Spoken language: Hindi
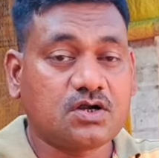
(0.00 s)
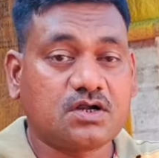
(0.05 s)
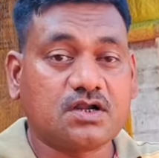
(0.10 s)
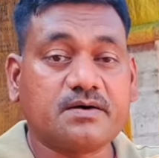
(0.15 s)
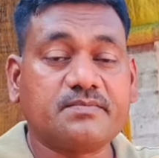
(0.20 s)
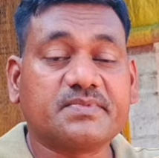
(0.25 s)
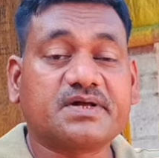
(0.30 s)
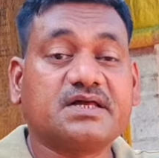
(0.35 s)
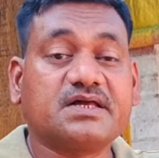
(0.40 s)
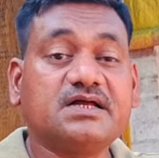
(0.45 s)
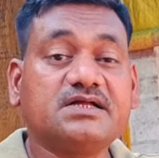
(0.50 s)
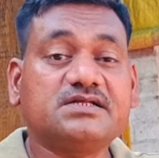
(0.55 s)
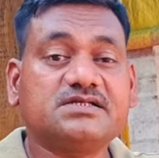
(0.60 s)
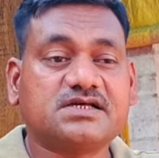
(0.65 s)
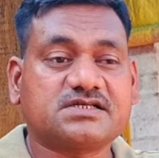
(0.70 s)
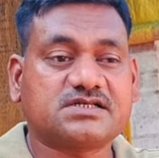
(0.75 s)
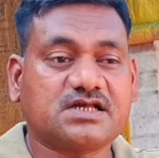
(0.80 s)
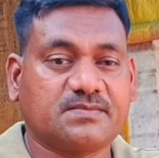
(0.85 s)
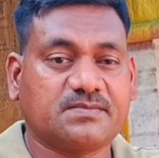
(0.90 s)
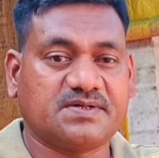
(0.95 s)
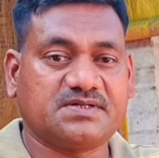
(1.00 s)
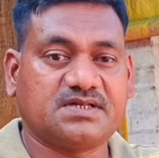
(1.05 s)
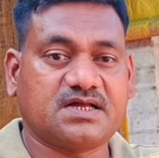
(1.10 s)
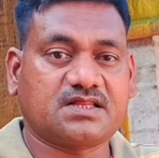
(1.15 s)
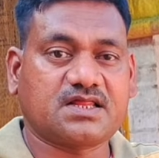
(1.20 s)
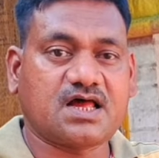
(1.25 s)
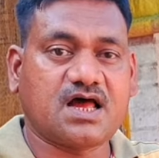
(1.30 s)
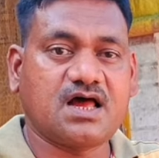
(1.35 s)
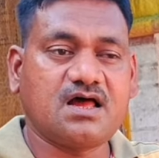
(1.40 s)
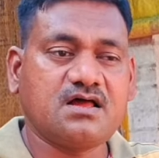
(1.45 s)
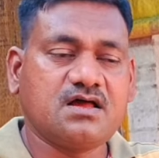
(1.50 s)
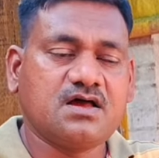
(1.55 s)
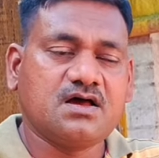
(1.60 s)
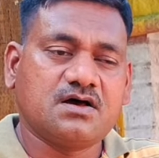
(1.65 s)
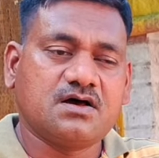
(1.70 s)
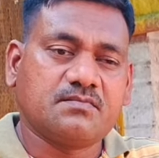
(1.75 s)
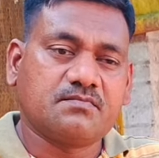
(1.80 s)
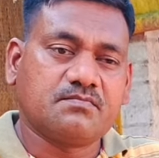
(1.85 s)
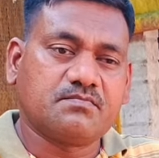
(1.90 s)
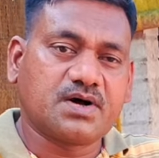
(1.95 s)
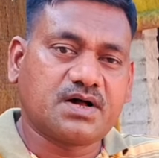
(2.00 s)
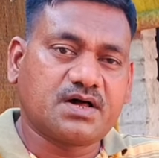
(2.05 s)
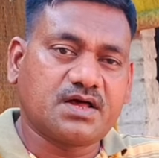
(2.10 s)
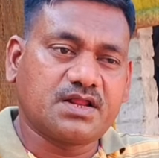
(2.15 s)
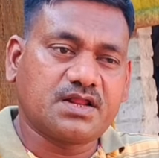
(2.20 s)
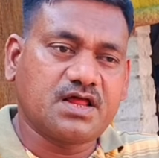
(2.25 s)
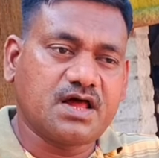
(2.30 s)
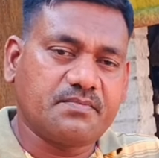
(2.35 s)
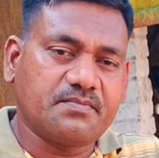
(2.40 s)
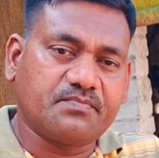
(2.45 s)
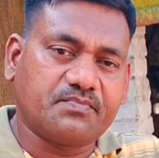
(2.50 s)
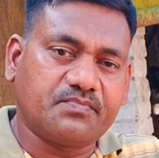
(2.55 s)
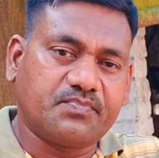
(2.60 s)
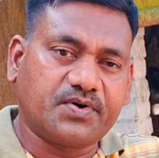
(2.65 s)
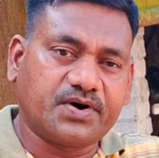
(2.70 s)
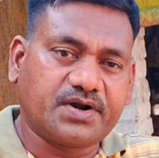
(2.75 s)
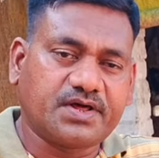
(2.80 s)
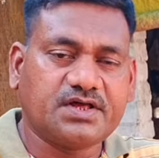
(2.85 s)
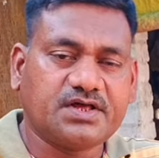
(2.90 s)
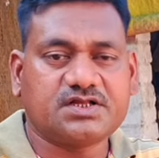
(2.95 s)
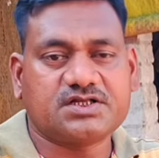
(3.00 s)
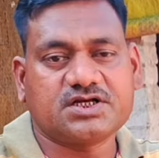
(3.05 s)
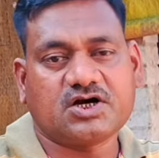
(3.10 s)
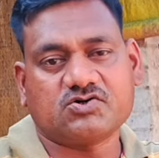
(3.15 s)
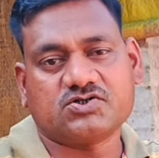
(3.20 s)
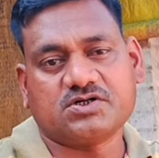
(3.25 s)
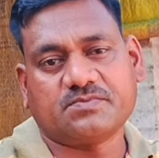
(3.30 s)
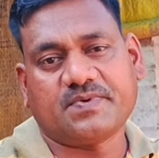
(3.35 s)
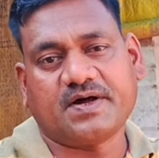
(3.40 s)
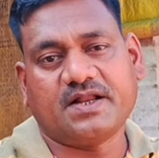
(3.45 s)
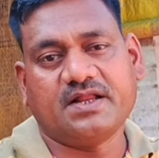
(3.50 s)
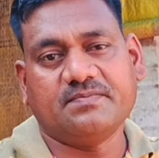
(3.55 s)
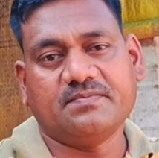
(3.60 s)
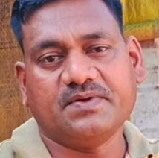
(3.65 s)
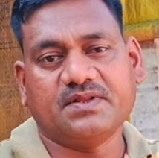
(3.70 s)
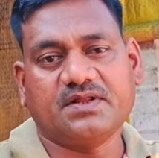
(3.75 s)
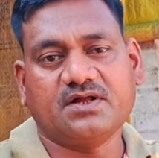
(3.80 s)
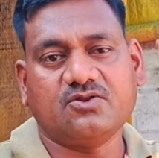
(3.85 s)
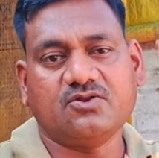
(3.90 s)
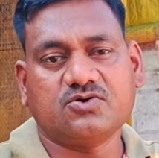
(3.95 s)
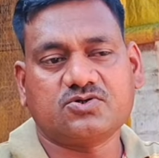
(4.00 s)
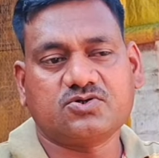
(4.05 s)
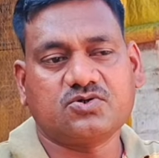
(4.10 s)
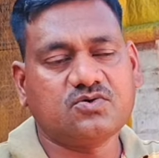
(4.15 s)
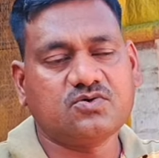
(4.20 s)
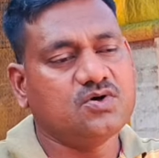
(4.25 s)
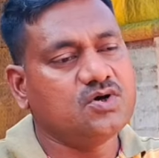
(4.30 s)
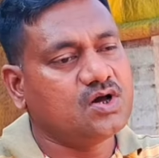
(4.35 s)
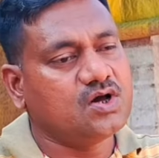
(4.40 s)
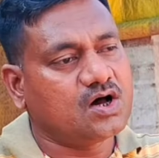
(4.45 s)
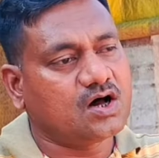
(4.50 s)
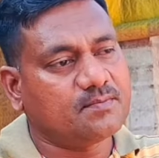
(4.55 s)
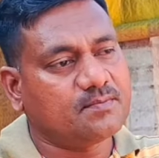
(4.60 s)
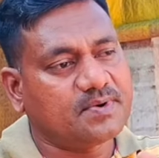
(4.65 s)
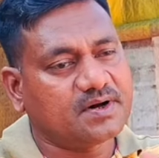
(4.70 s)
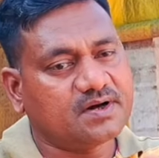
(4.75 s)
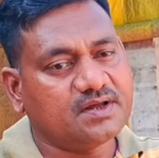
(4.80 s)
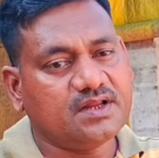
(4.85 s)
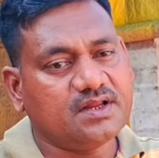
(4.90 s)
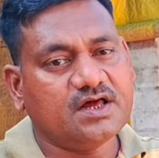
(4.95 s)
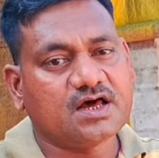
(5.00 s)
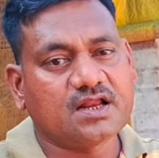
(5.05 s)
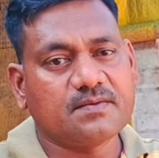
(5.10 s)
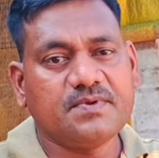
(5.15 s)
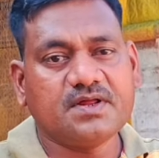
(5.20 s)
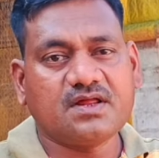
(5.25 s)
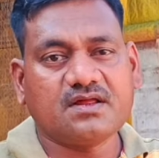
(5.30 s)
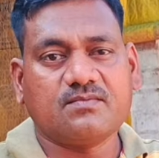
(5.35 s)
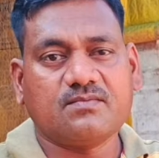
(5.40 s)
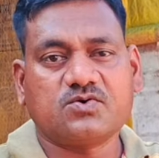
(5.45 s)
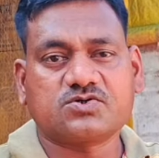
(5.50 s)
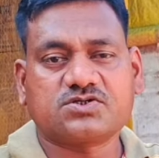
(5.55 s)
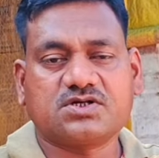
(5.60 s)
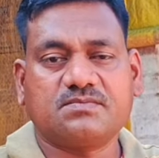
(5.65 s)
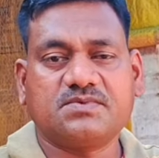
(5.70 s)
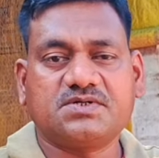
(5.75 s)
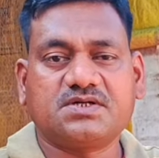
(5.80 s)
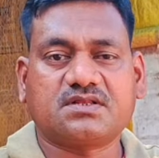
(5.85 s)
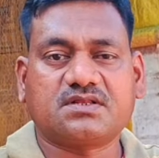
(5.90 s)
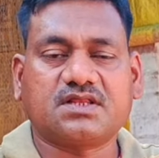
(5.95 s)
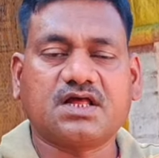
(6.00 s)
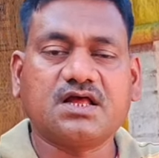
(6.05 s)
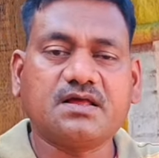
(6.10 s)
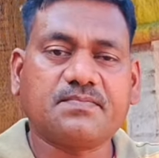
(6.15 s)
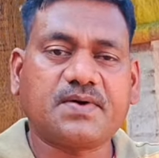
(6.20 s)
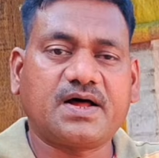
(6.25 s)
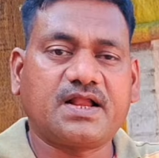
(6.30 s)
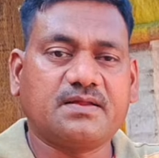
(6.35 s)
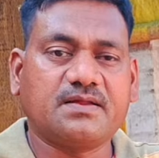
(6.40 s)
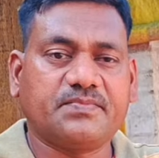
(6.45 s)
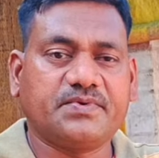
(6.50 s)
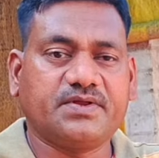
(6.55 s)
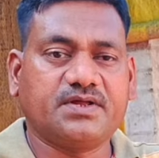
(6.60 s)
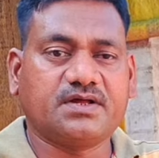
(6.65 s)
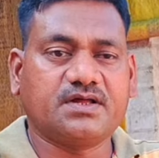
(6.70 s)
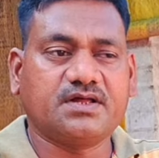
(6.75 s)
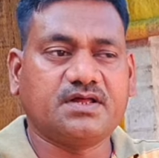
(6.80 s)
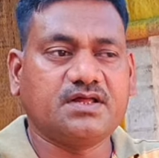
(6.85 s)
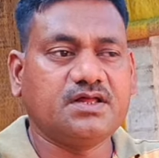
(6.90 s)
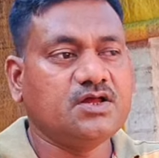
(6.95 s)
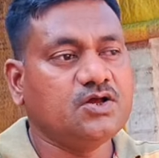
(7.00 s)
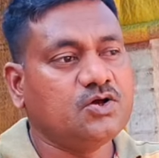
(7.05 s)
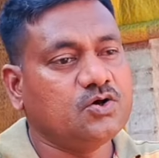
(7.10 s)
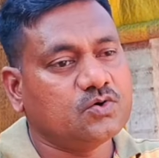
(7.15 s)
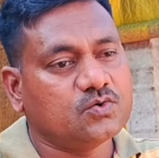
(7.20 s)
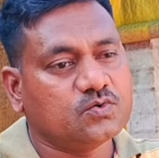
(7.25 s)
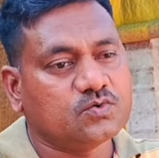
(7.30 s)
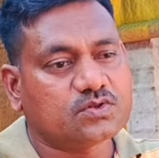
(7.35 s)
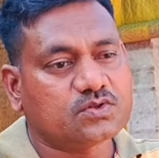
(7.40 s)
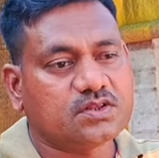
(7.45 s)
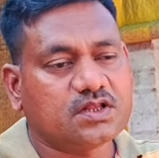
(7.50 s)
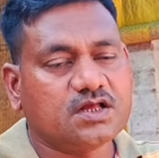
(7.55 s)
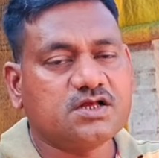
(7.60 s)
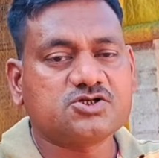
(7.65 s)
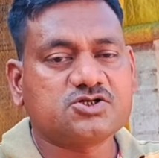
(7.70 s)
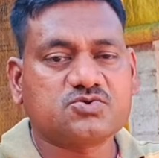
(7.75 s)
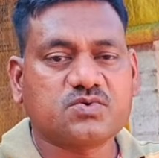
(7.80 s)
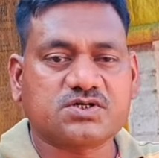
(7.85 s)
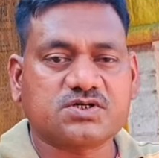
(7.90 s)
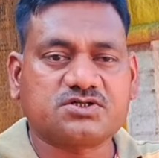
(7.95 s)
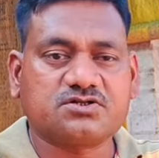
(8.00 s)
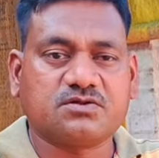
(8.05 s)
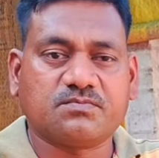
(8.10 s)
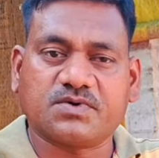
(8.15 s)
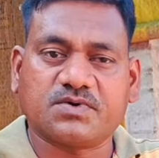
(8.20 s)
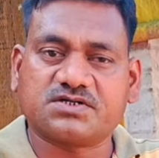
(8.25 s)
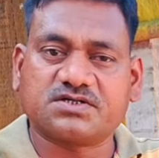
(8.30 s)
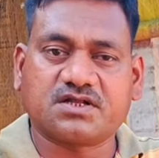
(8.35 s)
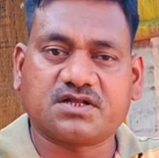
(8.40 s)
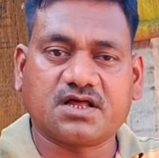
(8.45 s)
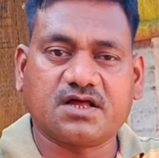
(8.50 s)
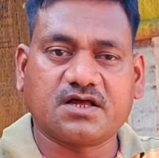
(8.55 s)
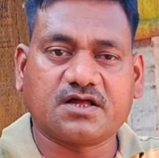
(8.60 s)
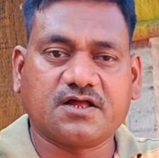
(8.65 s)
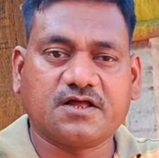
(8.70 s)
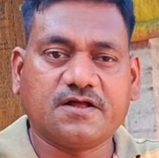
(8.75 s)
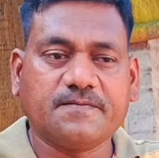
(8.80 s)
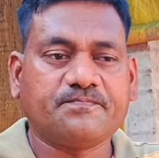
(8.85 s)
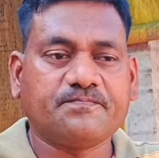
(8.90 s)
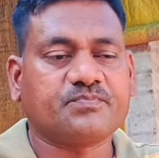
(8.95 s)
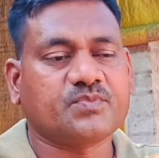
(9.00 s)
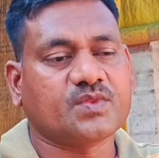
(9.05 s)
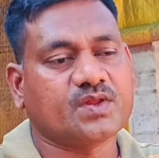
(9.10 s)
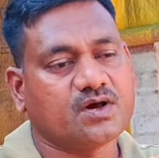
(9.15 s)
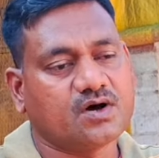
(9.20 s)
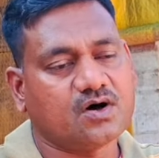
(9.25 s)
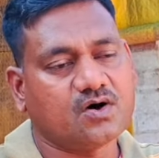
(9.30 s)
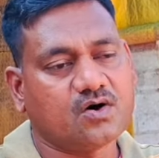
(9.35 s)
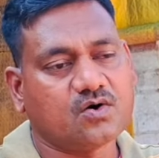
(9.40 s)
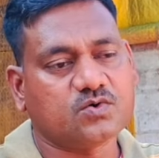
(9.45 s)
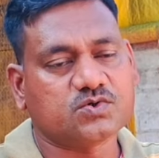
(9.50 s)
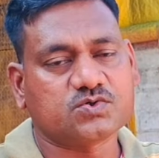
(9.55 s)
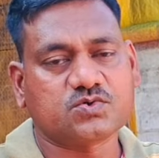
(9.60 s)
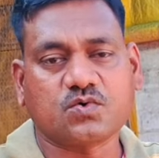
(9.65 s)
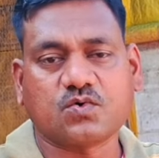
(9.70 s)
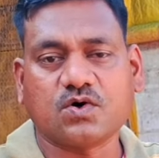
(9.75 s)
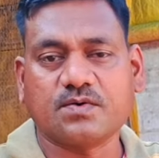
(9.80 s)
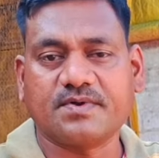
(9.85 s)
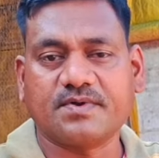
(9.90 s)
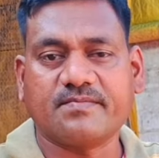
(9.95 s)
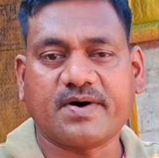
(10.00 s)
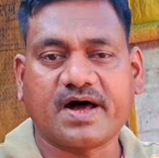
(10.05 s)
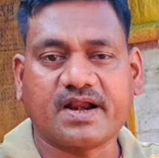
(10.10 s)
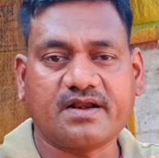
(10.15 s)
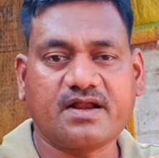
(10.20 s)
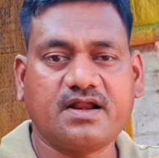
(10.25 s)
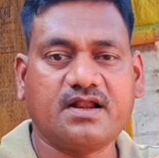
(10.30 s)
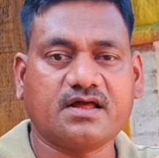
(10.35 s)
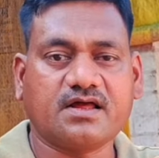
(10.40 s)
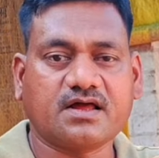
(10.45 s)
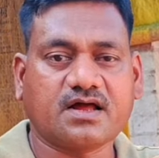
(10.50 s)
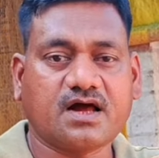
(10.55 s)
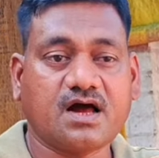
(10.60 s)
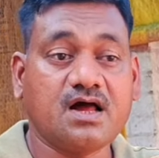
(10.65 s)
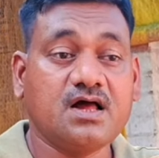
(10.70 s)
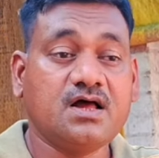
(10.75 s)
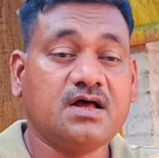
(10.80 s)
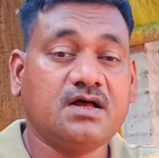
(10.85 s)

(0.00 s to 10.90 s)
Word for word: नमकीन जैसा बन जाता है बकरियाँ बड़े ही चाव से पानी पीती हैं दोस्तों और बकरी गर्मी के मौसम में जितना ही पानी पिएगी उतना ही स्वस्थ मस्त रहेगी और उसको कोई बीमारी नहीं लगेगा